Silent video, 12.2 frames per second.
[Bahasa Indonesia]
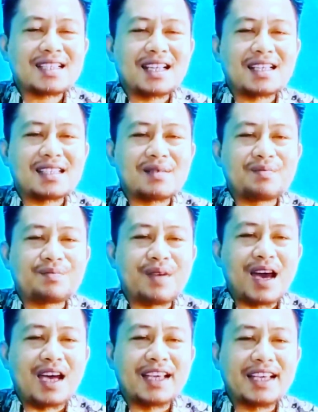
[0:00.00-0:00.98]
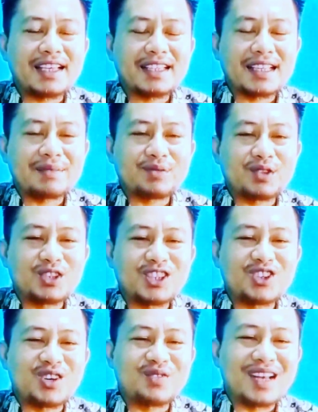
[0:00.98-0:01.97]
Selasa Pahing
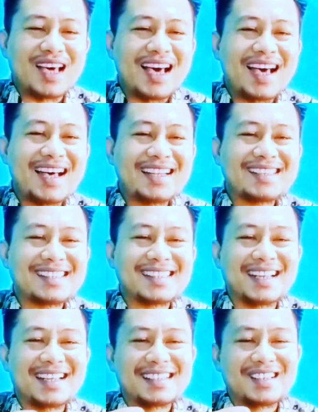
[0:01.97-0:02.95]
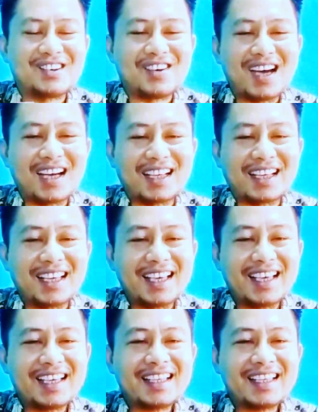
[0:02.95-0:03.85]
Neptunya 12, Selasa Wage